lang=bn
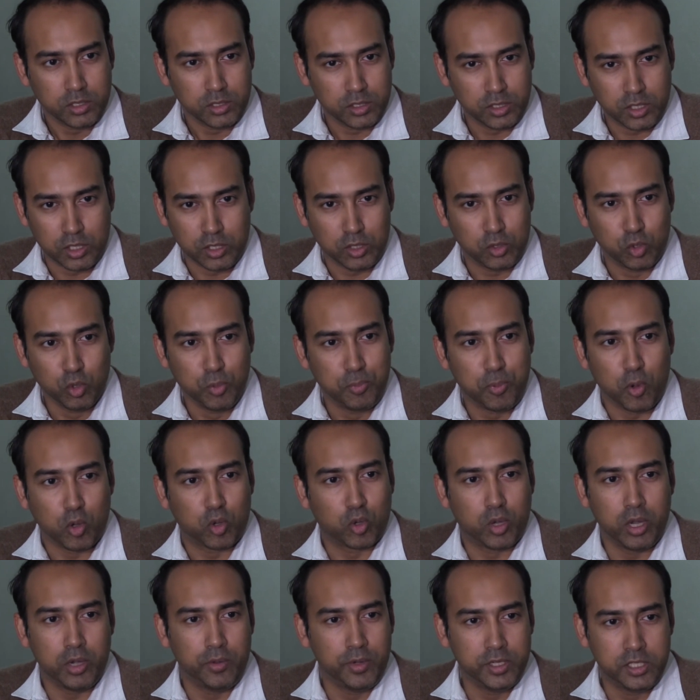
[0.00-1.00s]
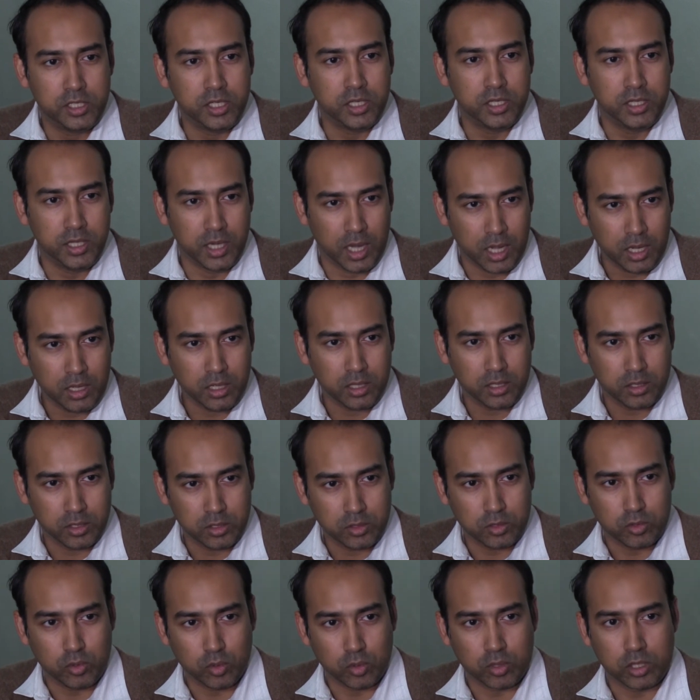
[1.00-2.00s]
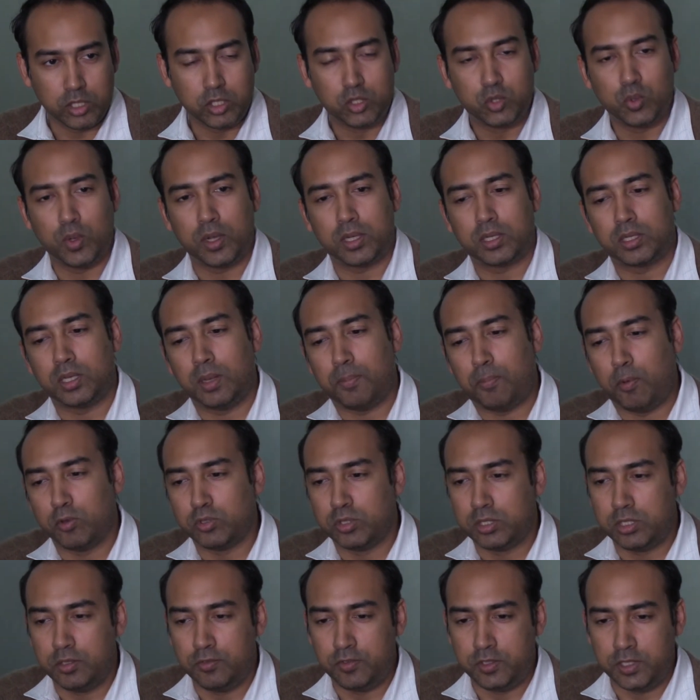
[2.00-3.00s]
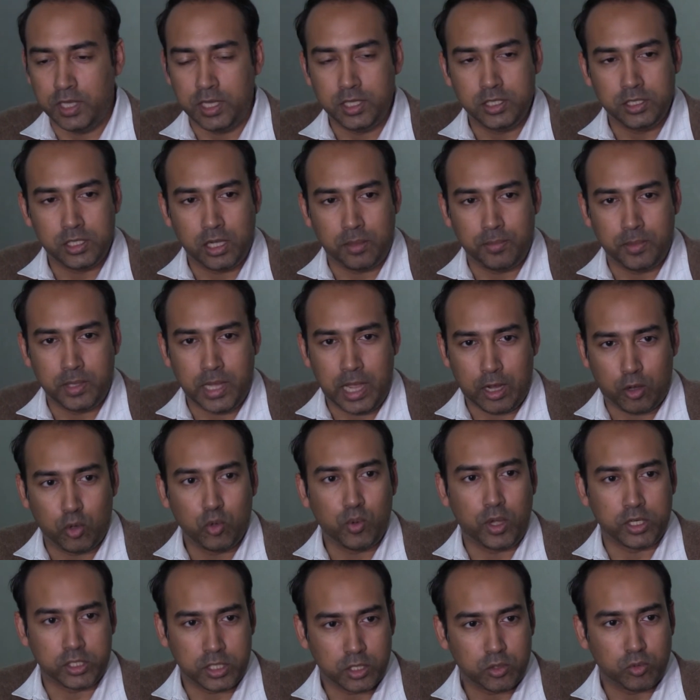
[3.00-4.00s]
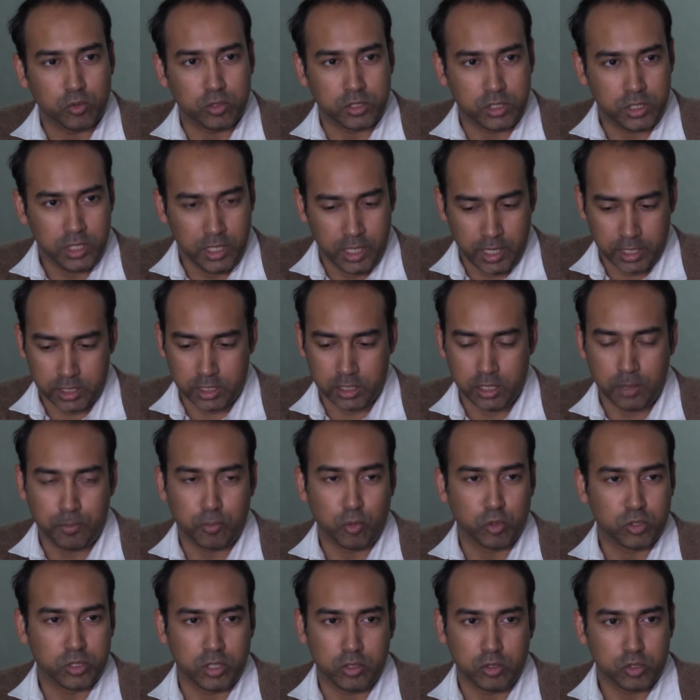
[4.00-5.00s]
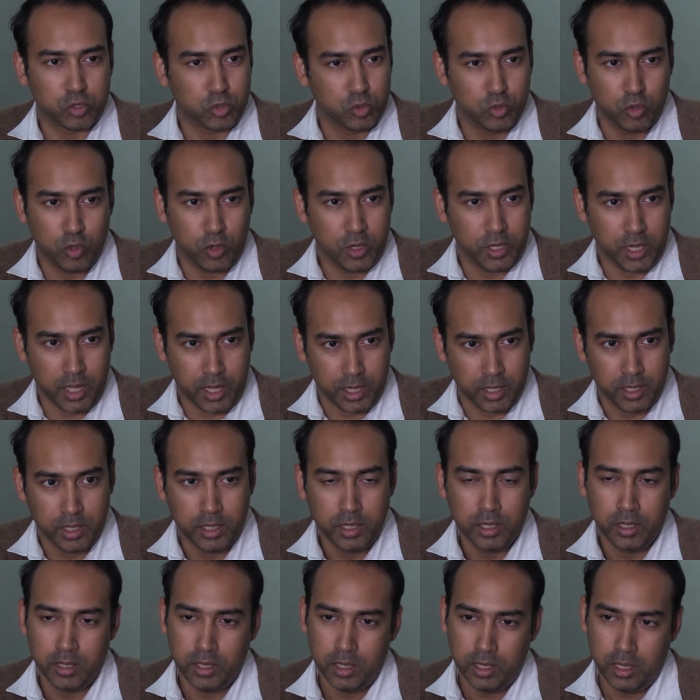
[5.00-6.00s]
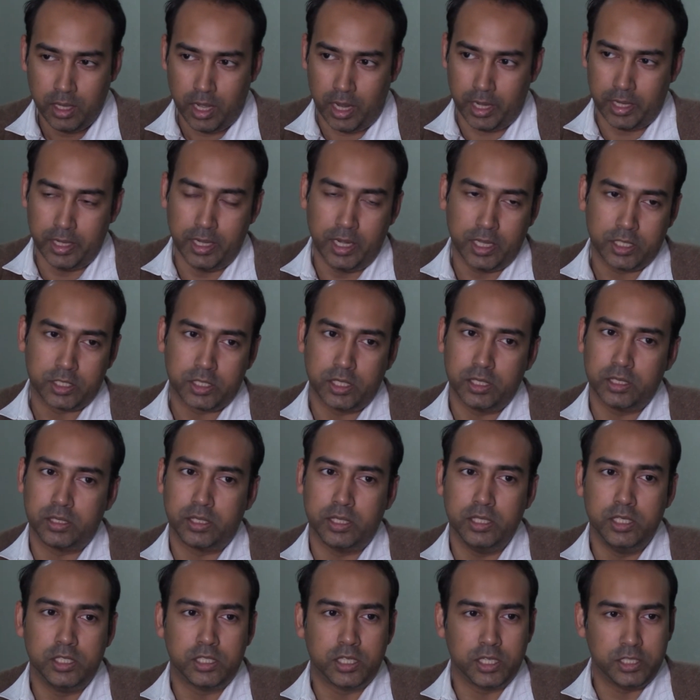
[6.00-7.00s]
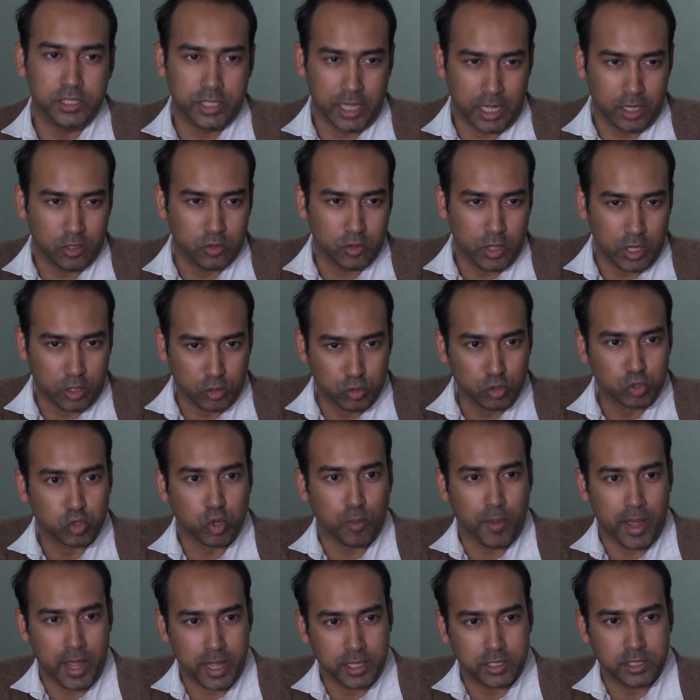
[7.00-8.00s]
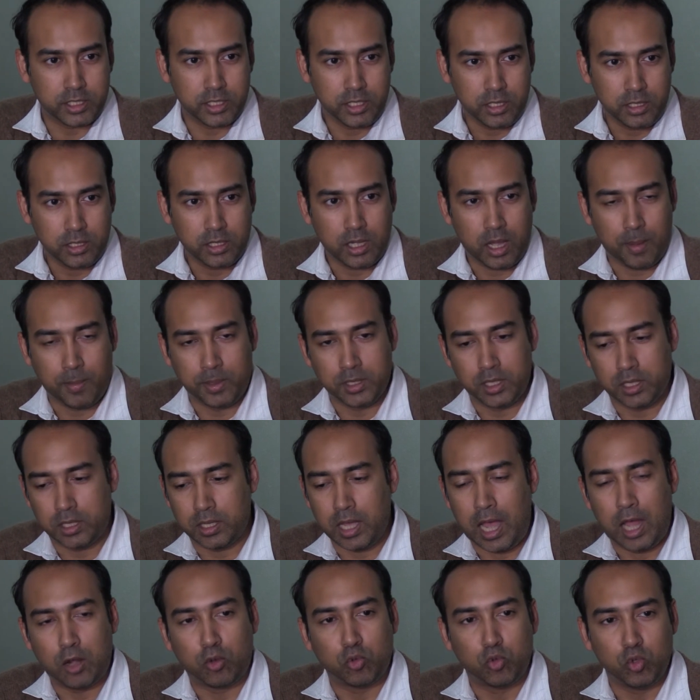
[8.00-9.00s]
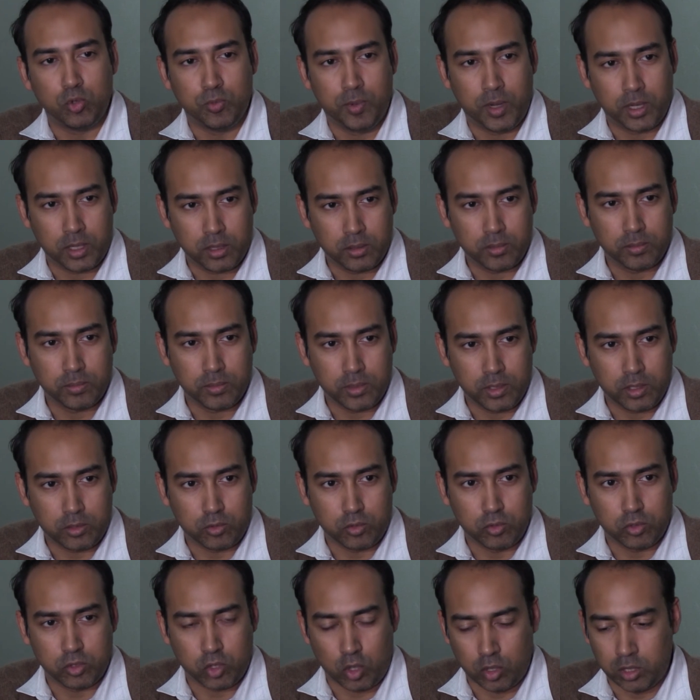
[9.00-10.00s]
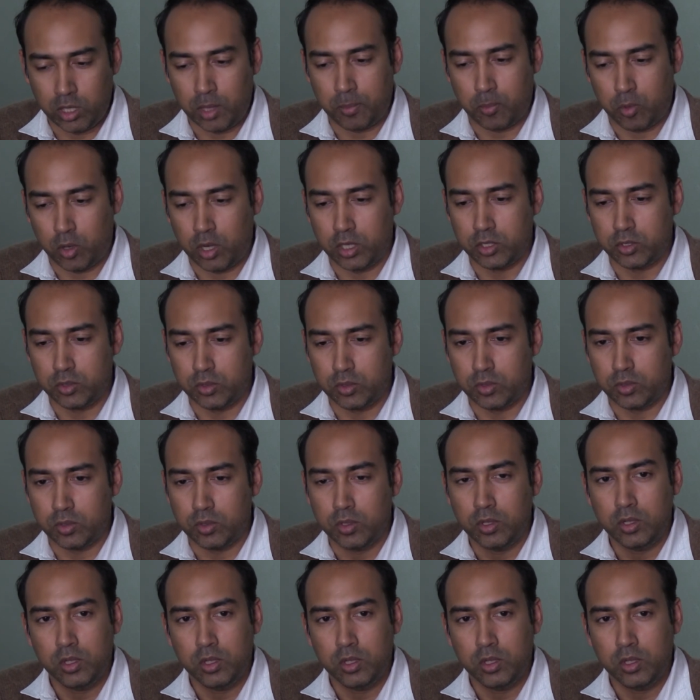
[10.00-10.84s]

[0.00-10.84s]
যে দুই পক্ষে রিজিড না তো কিছু একটা পজিটিভ চেঞ্জ আমি এখনও আশা করছি ইলেকশনের প্রচারও শুরু হয় নাই আর ইলেকশন তিরিশে যান তো একটু সময় আছে আমাদেরকে আরও দুইবার একটু সংলাপ করার জন্য